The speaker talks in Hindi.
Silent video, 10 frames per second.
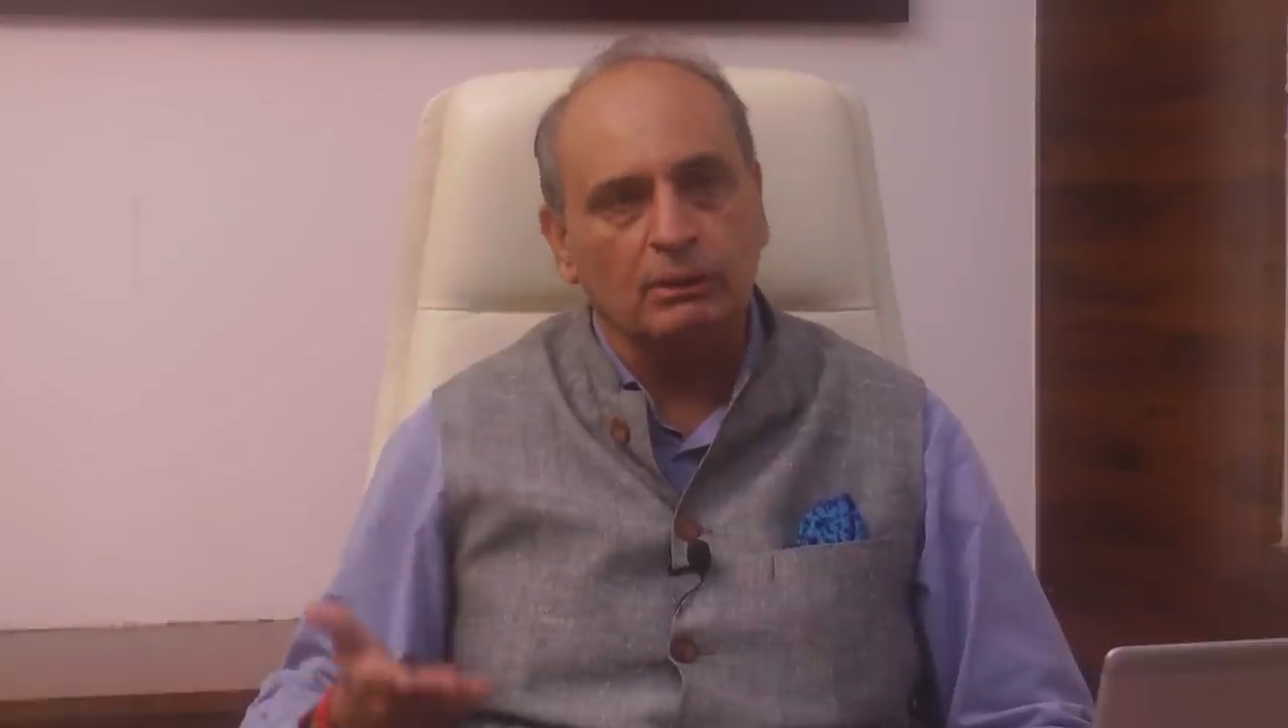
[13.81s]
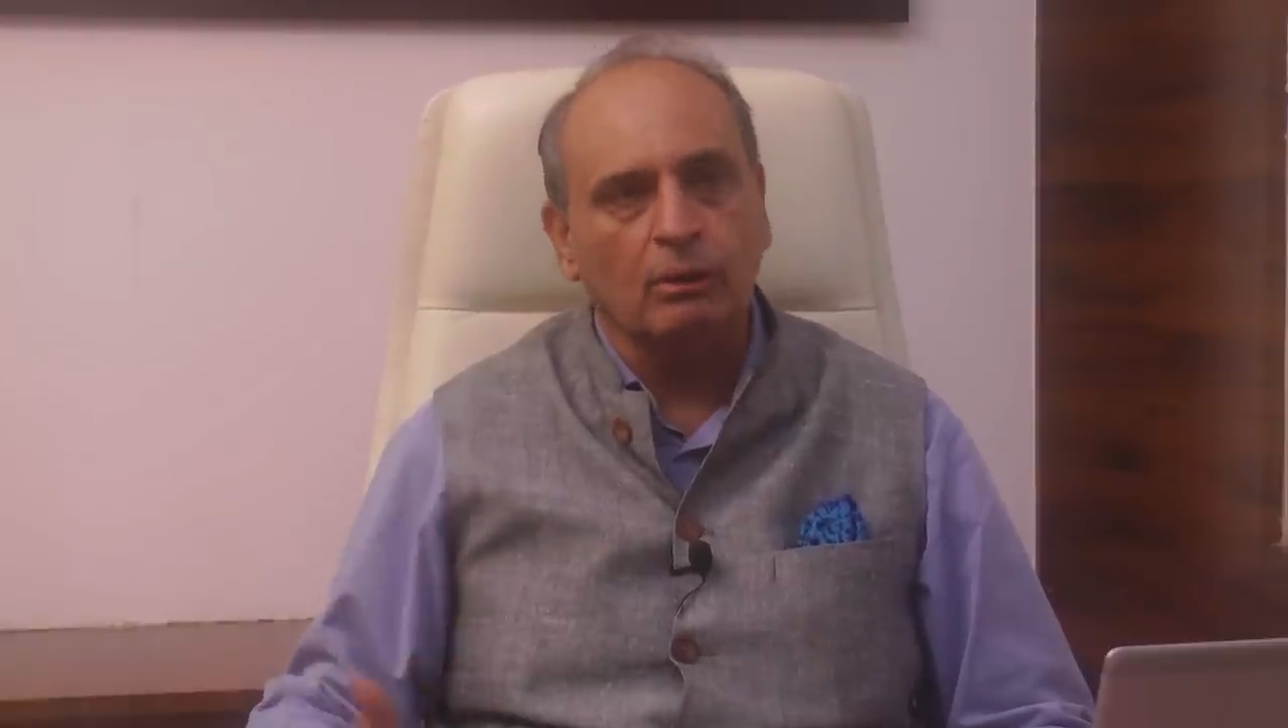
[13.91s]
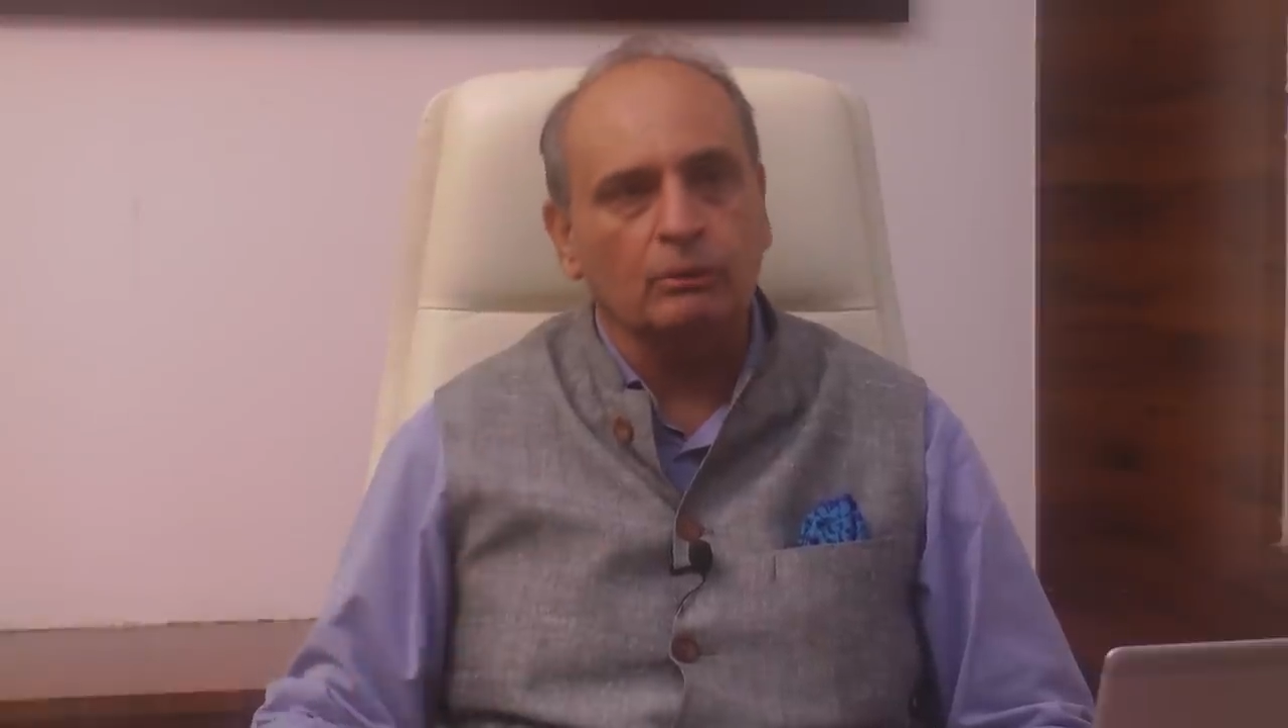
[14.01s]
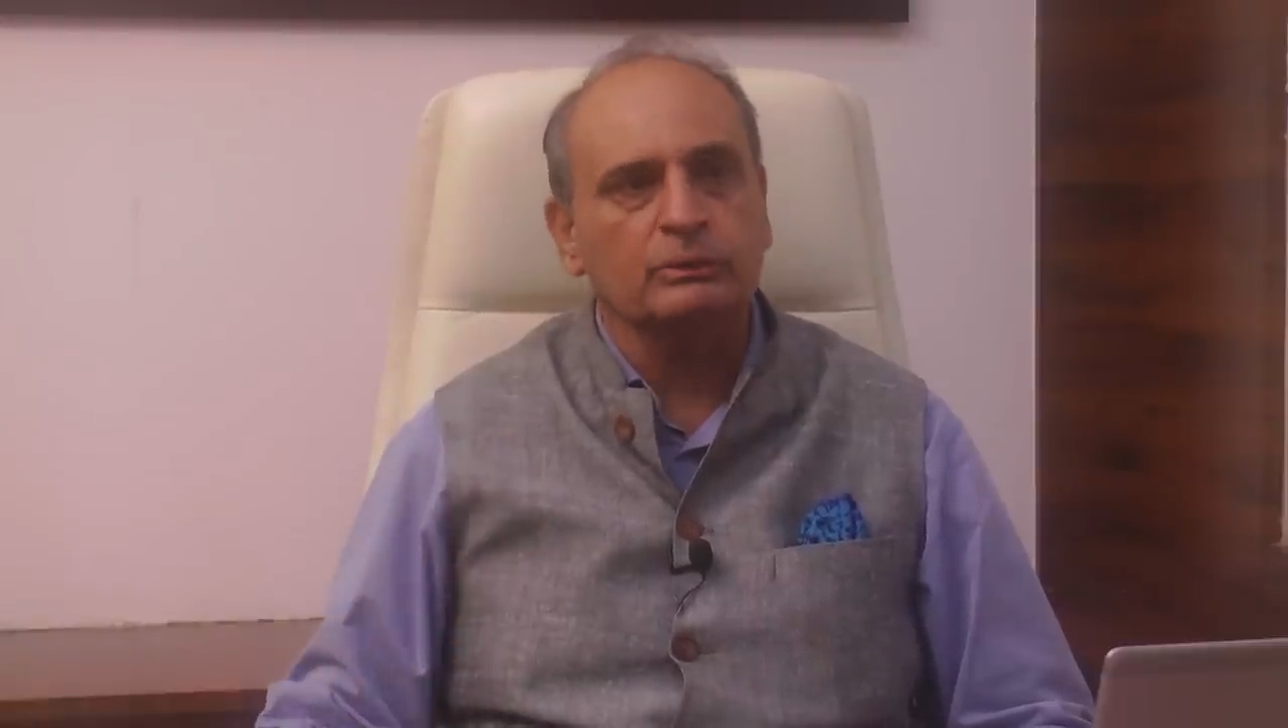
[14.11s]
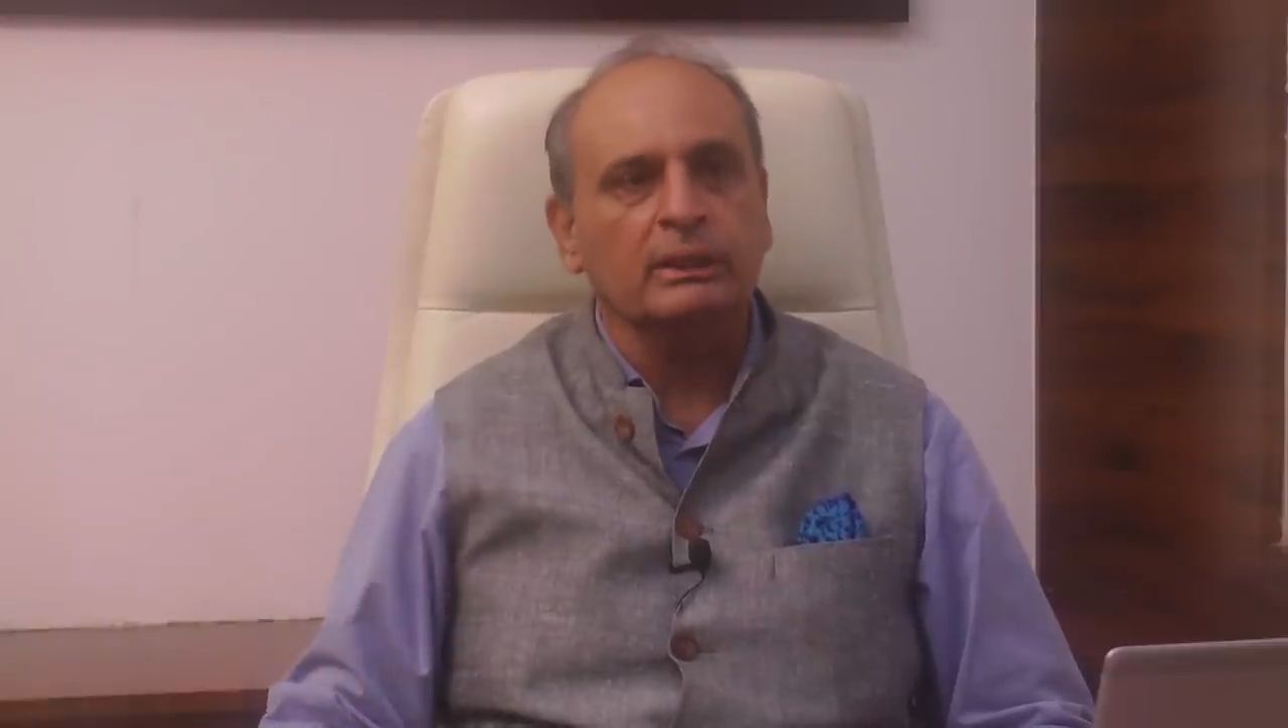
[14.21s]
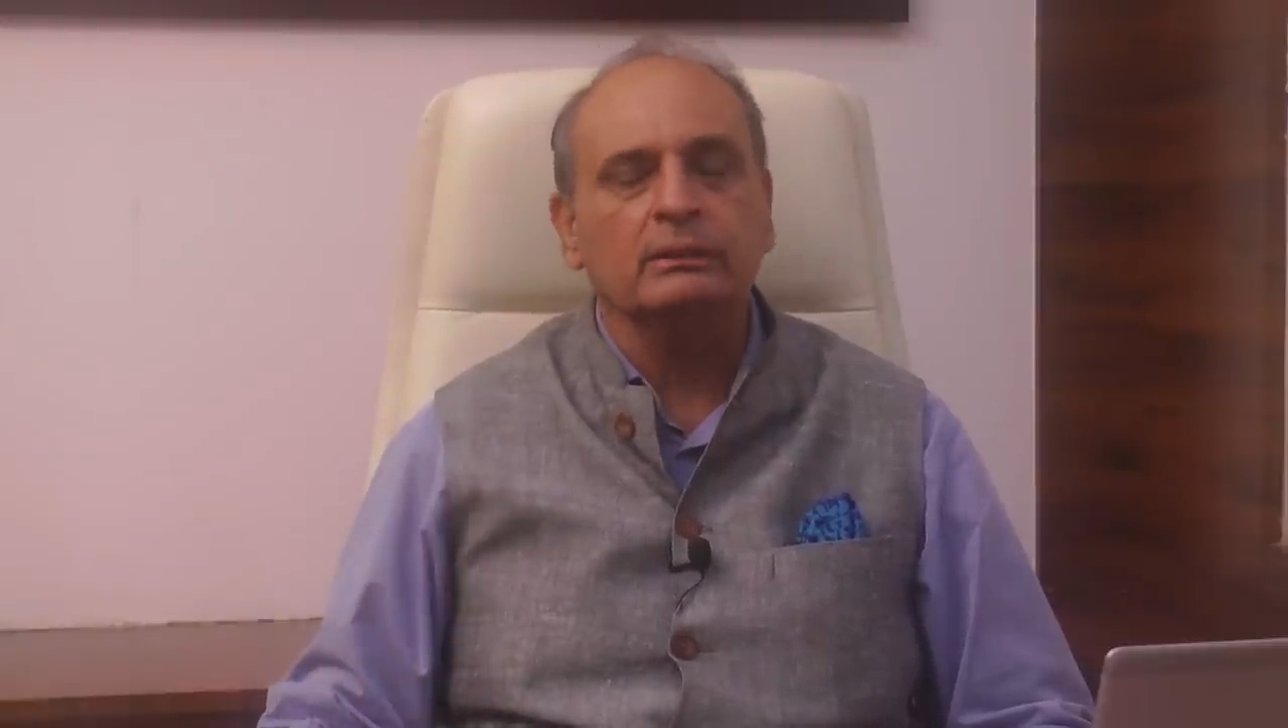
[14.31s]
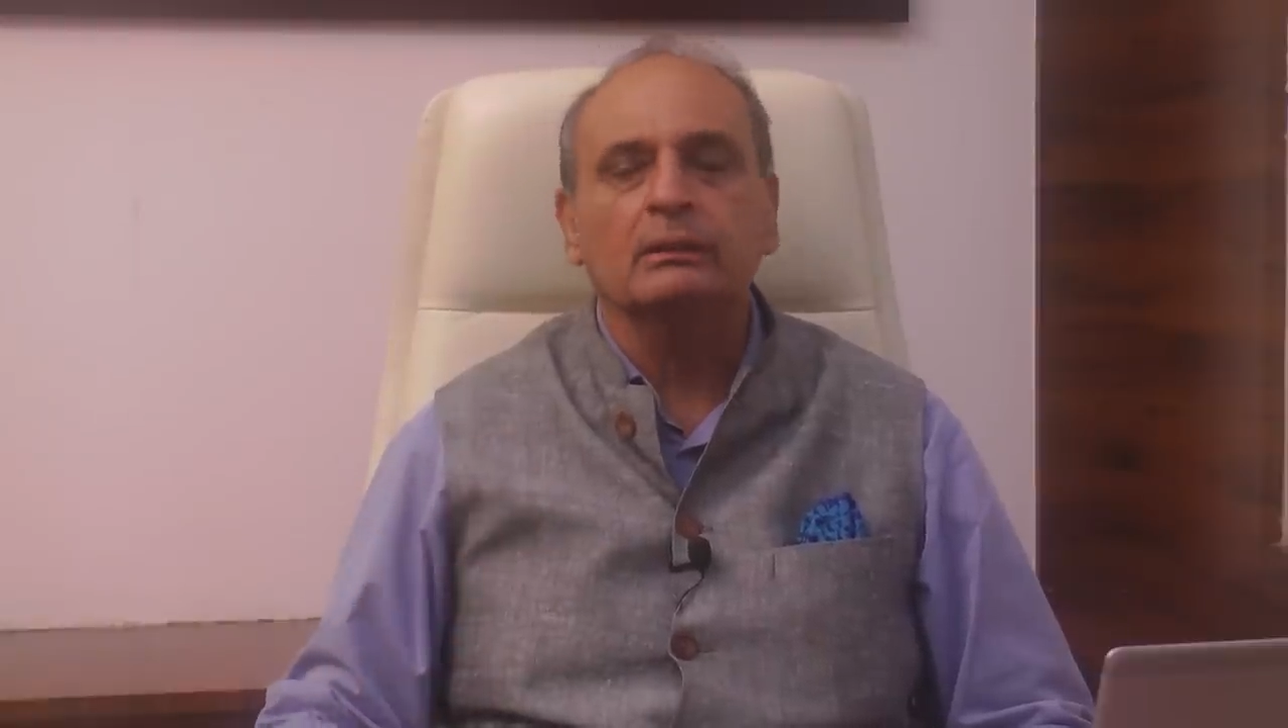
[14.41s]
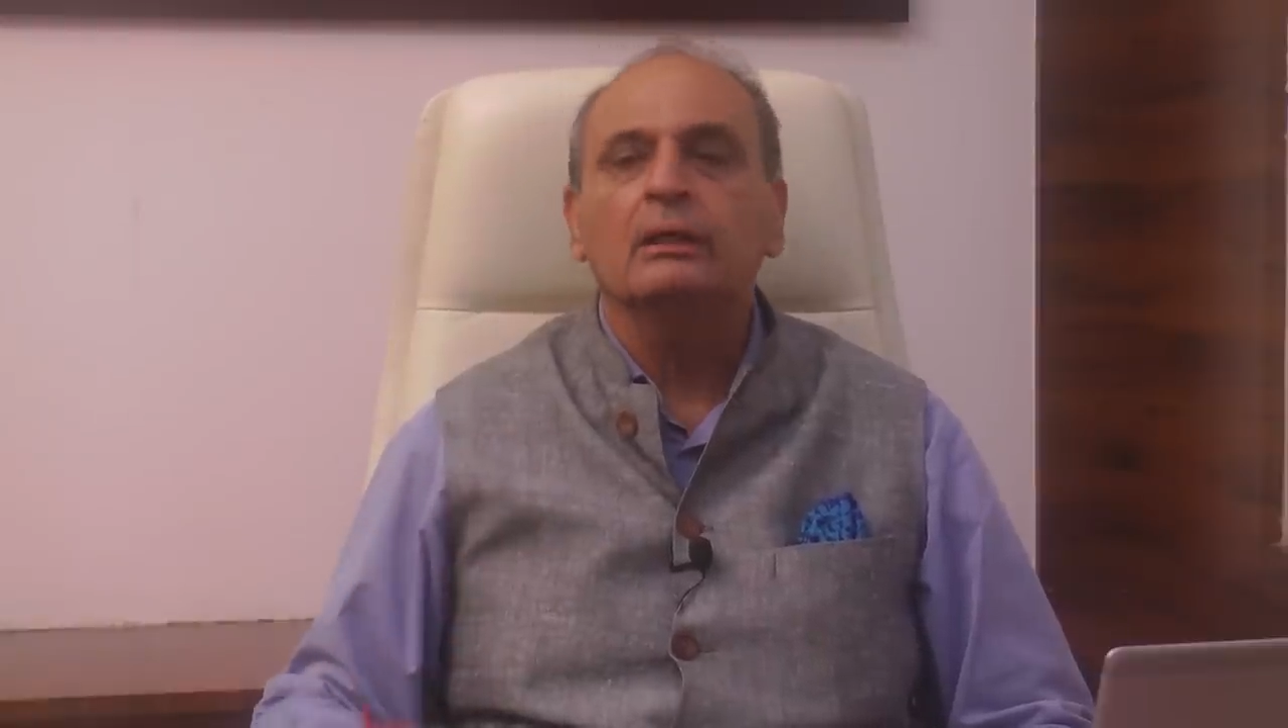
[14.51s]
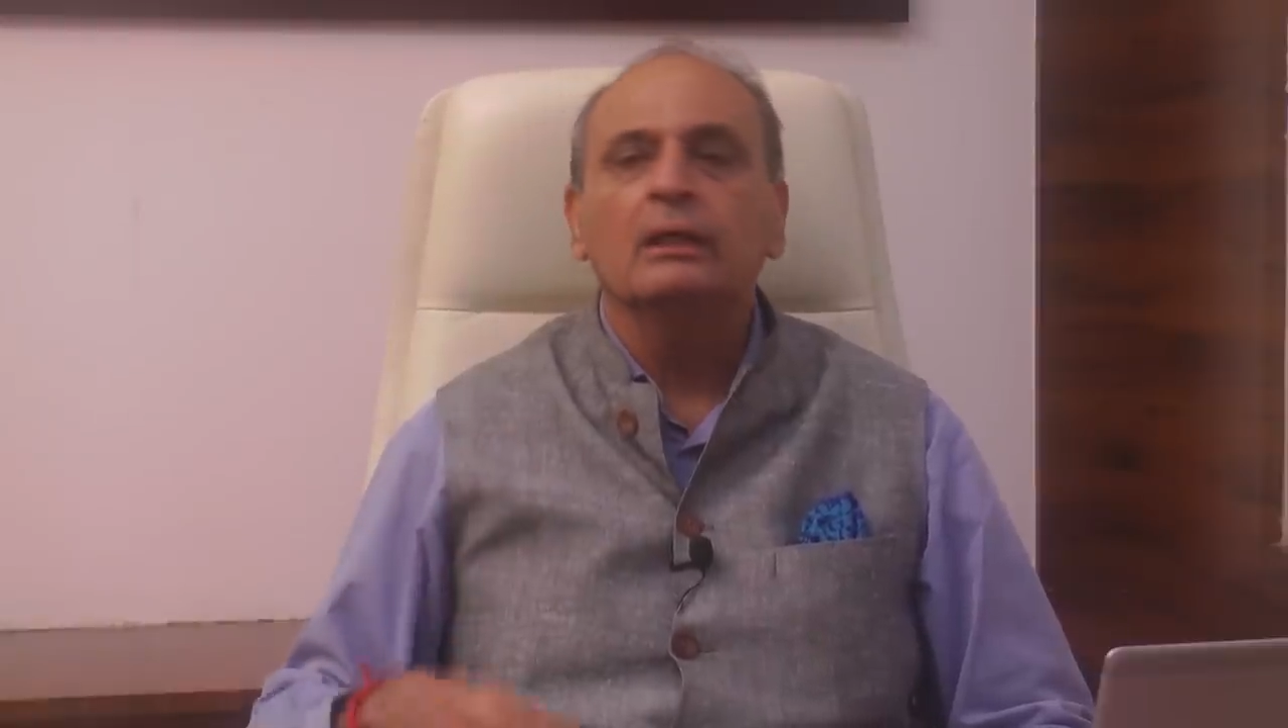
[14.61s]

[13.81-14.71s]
द ऑटो सेक्टर